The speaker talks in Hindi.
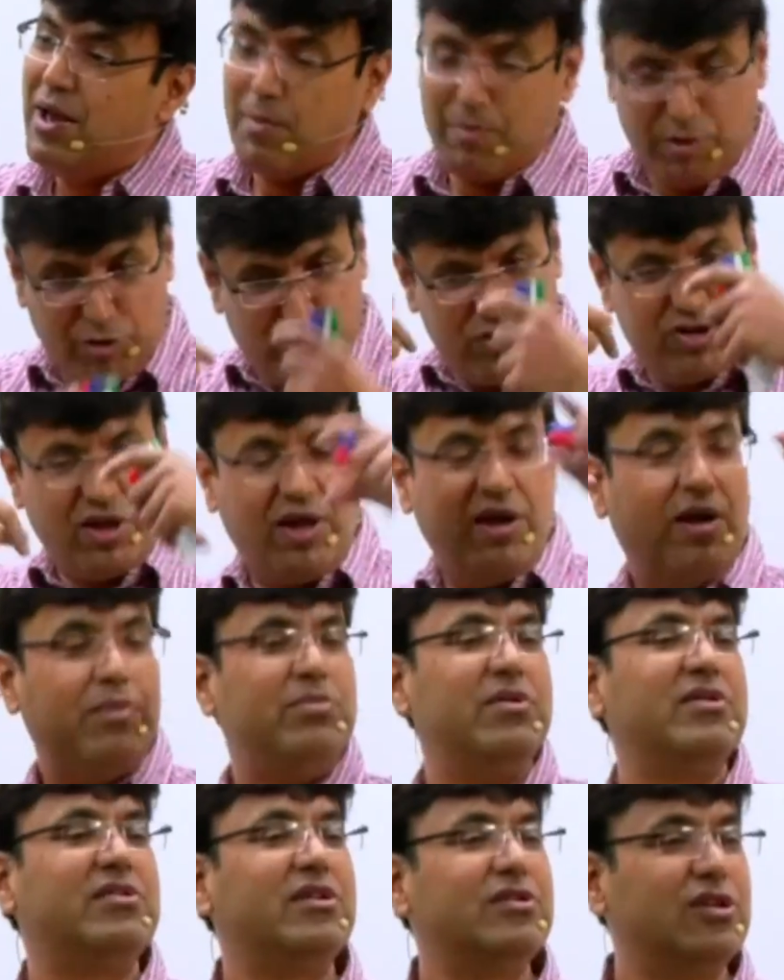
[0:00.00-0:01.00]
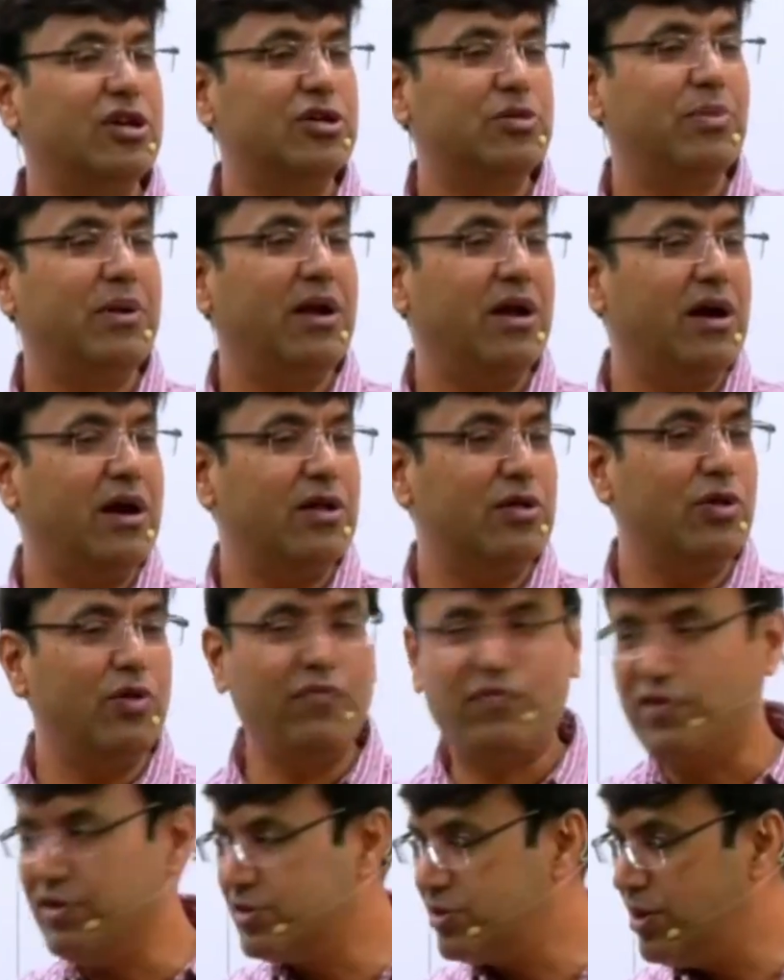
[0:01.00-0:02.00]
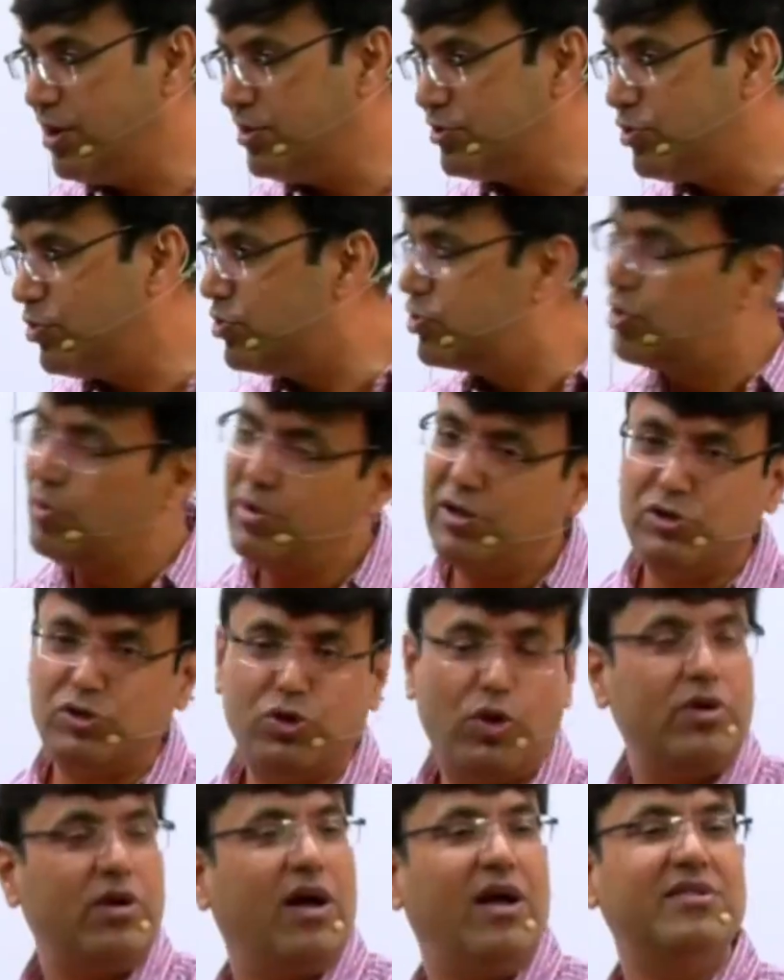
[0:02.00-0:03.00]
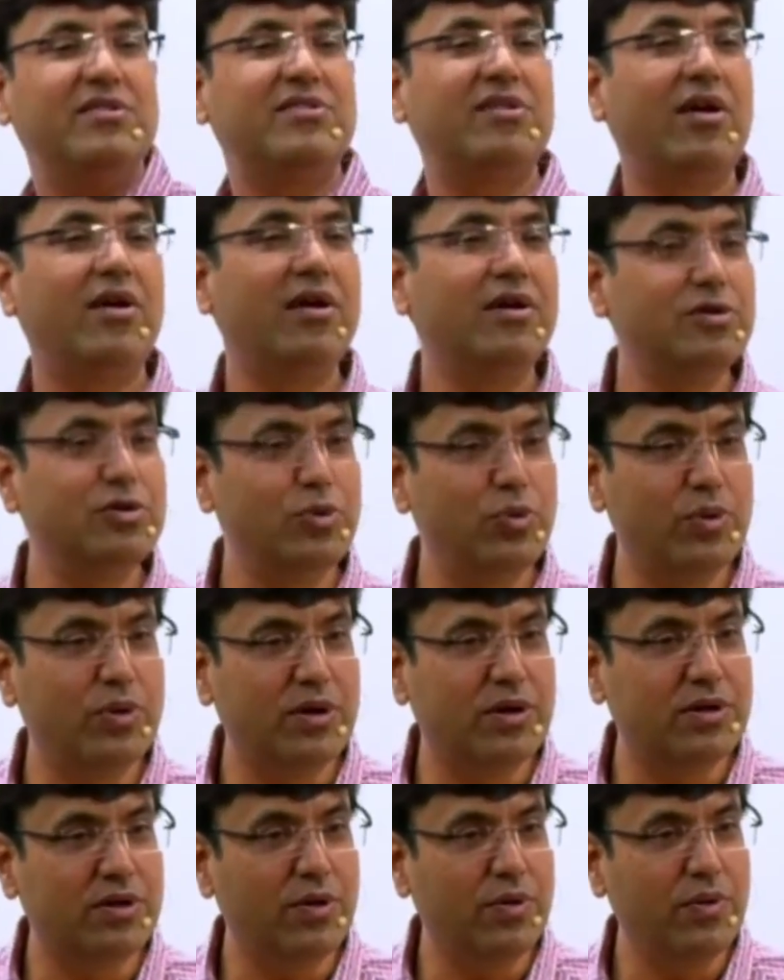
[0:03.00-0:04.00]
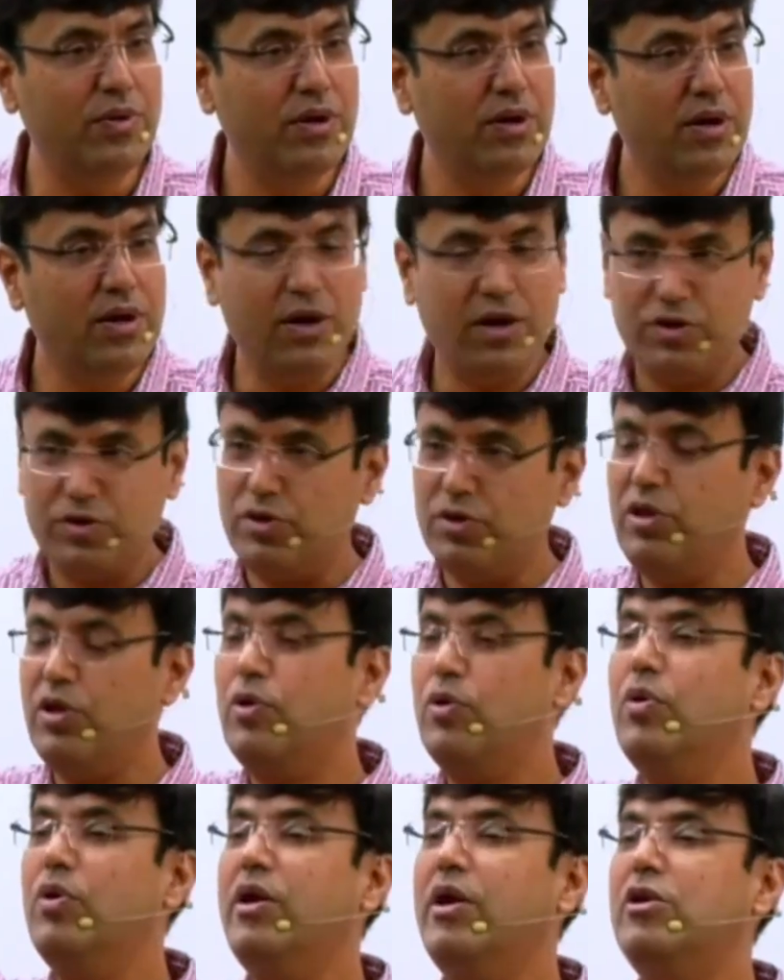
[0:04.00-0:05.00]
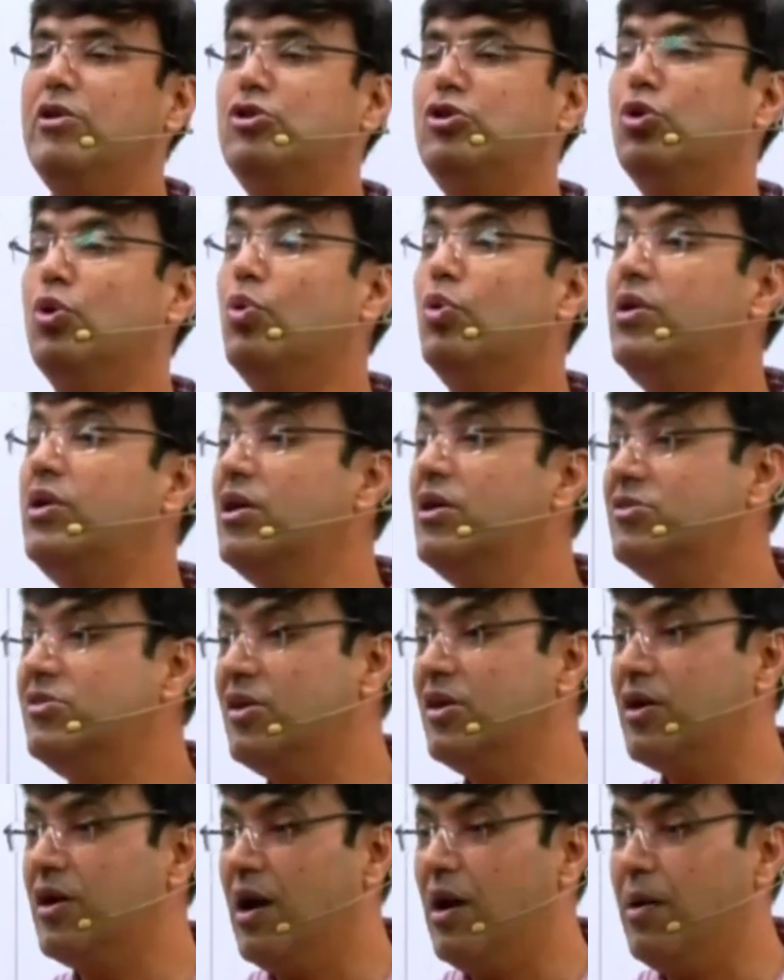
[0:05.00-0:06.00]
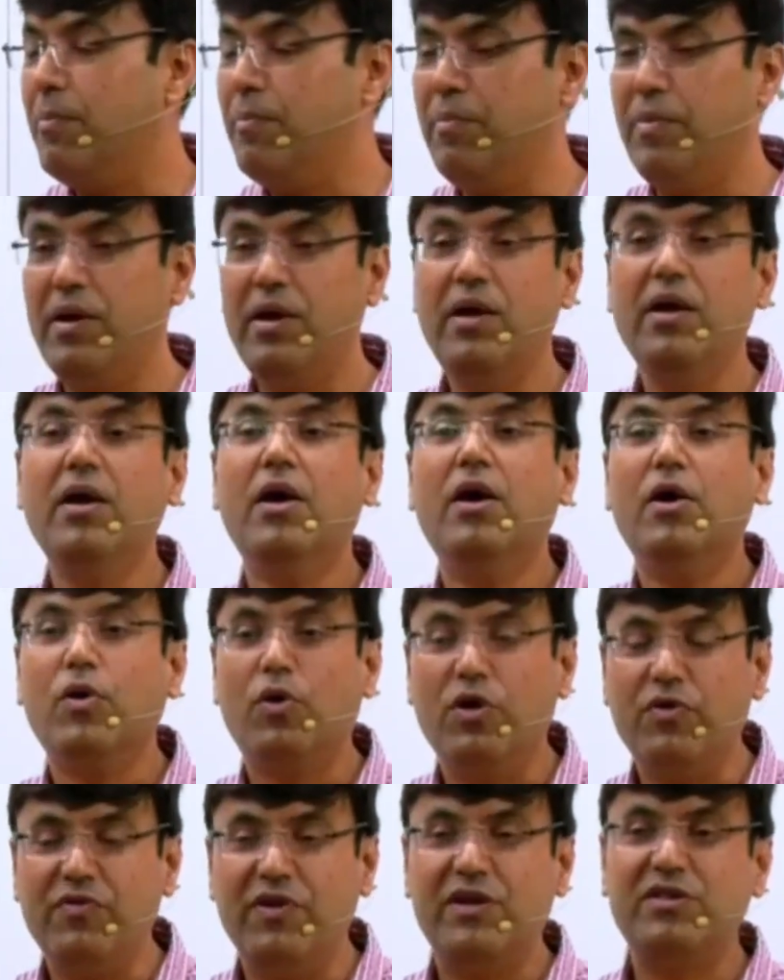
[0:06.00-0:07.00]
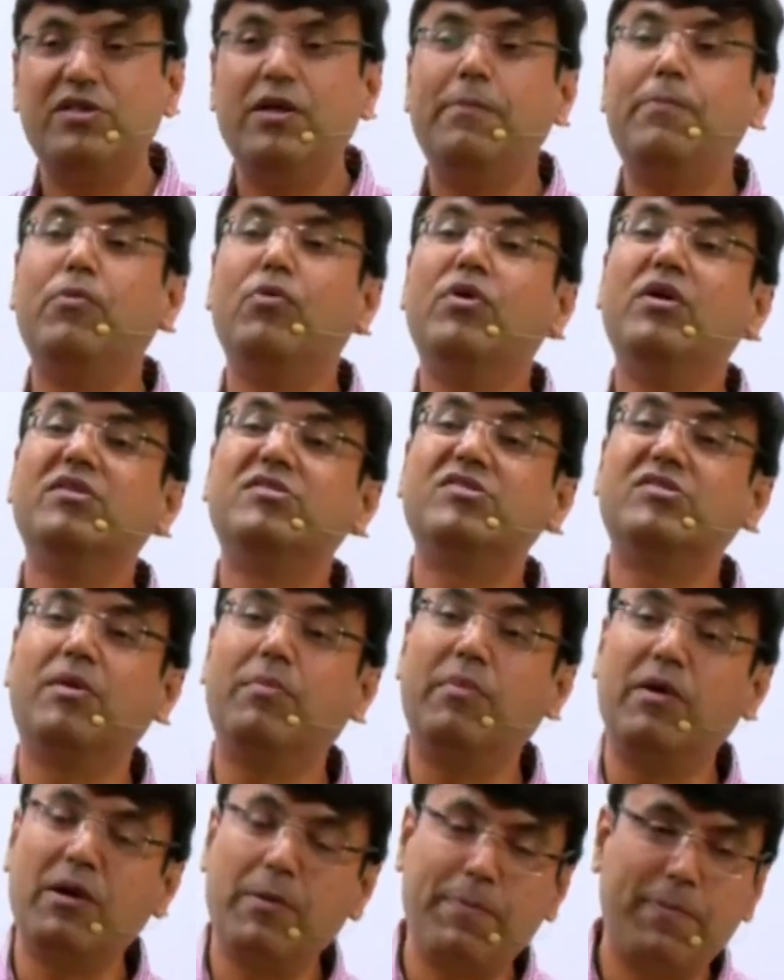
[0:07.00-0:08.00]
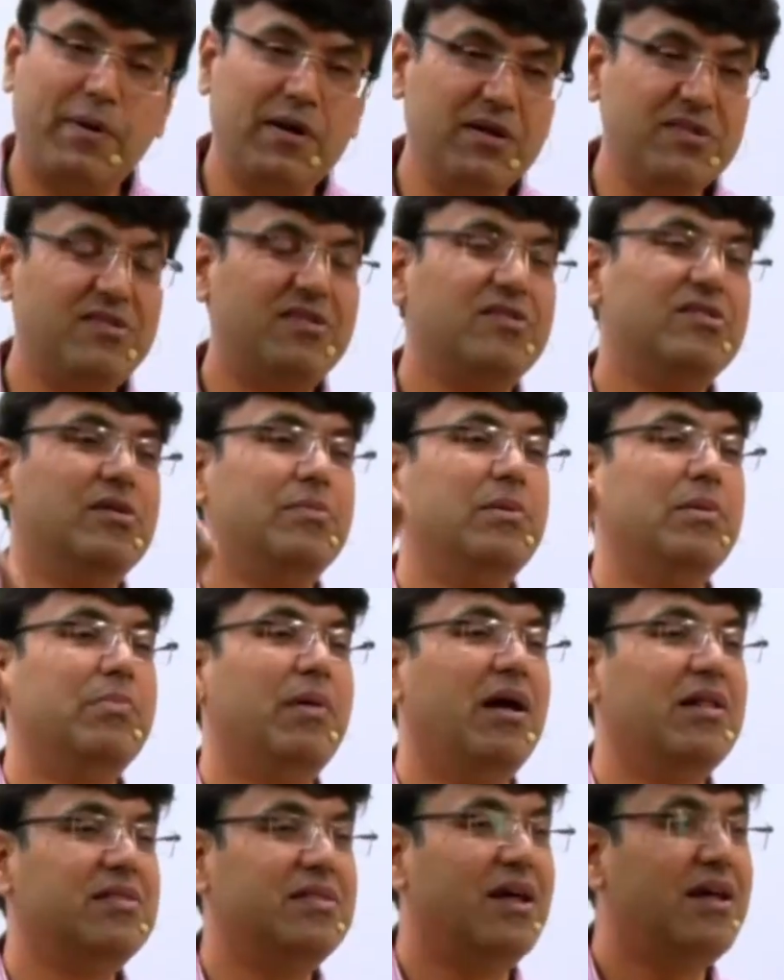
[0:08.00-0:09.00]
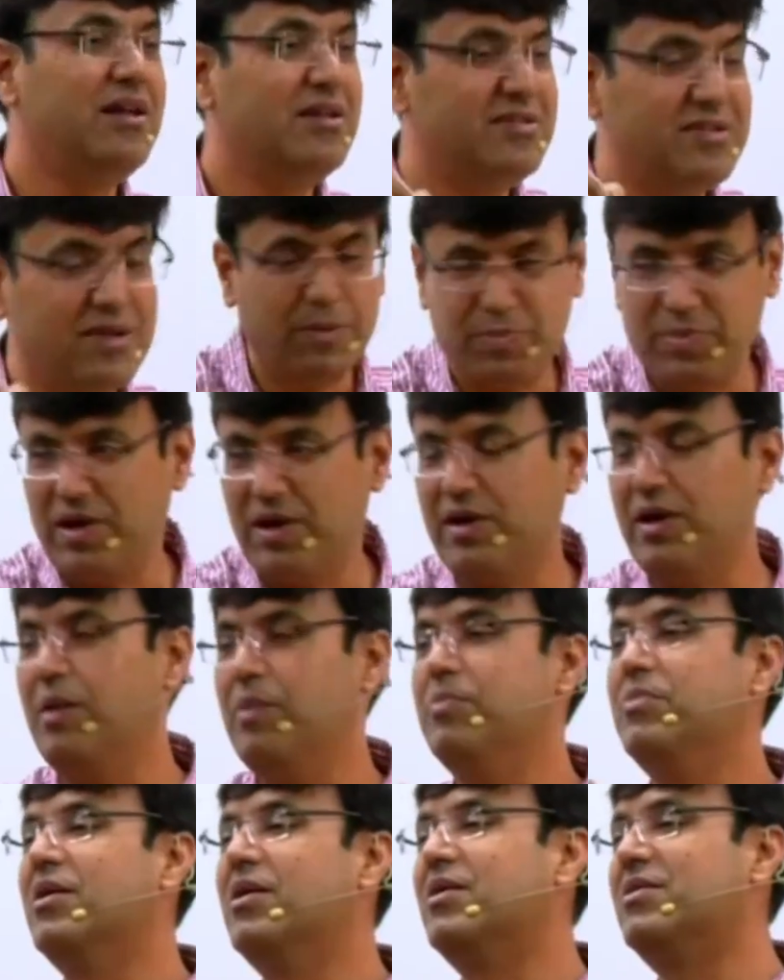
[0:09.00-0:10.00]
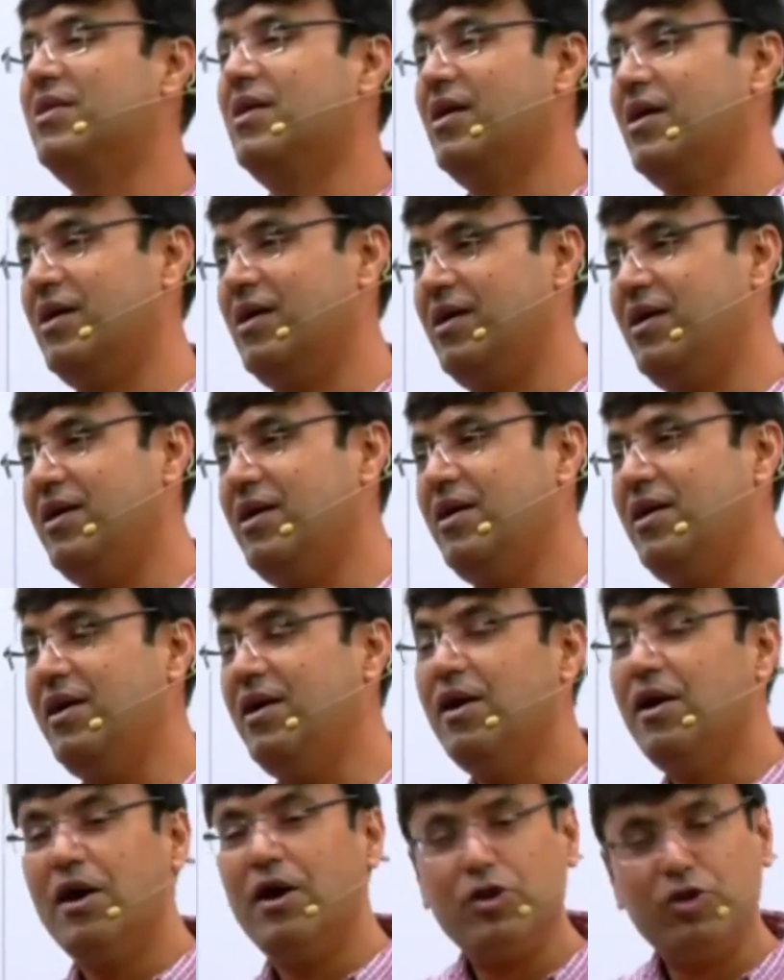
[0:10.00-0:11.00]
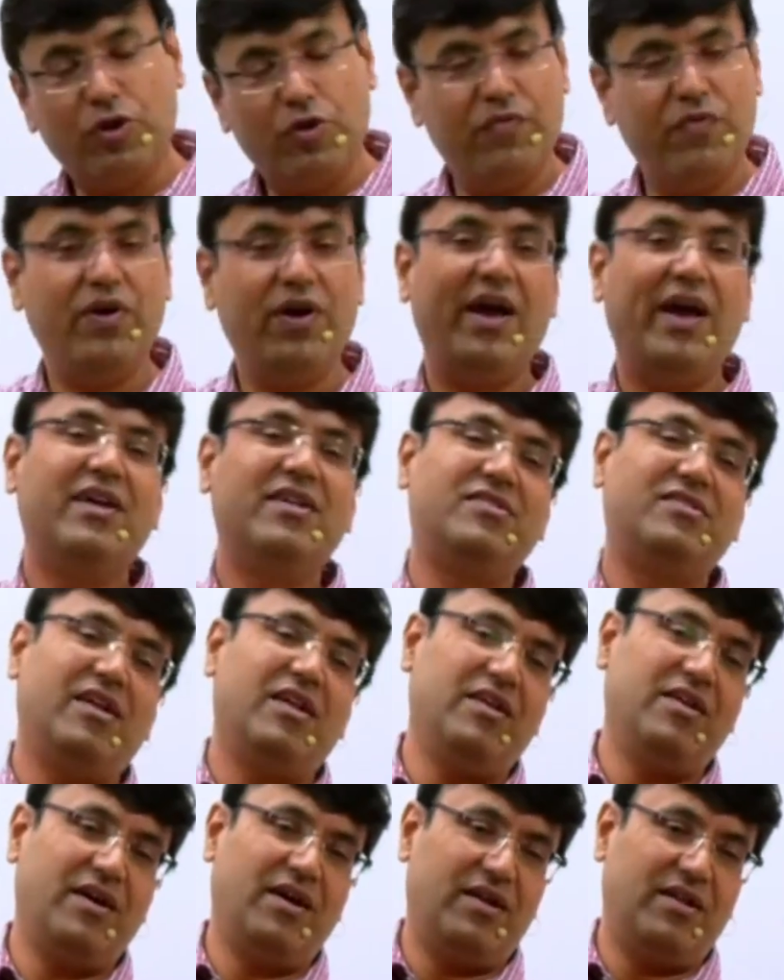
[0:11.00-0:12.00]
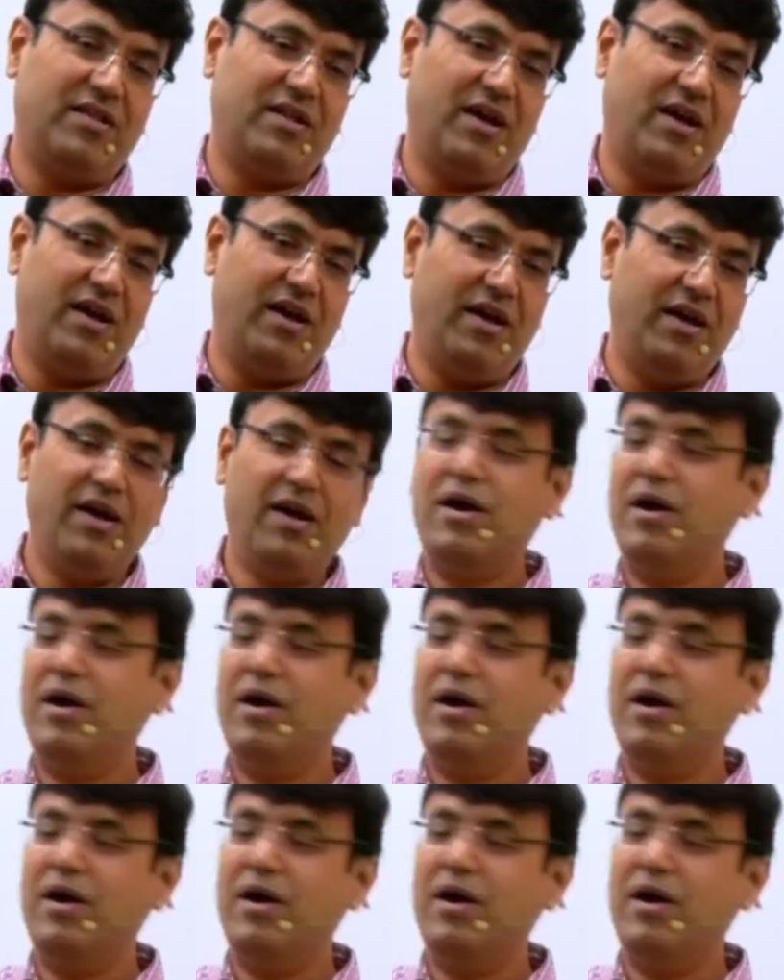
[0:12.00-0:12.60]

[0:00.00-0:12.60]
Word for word: मैं तो सिंगम जैसा चश्मा लगाता हूँ फर्स्ट क्लास और उसके बाद जो डांस करना शुरू करता हूँ तो देखो एक छोटे से काम में कोई व्यक्ति पूरे समर्पण से जब ईमानदारी अपना काम करता है तो वो एक्सेल करता है